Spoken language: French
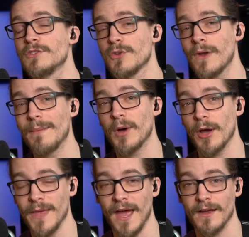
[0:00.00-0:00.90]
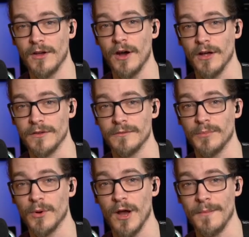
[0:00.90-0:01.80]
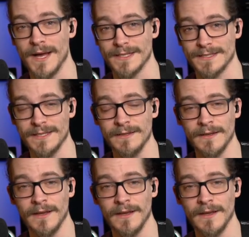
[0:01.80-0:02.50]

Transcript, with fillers: sur la première corde pour commencer.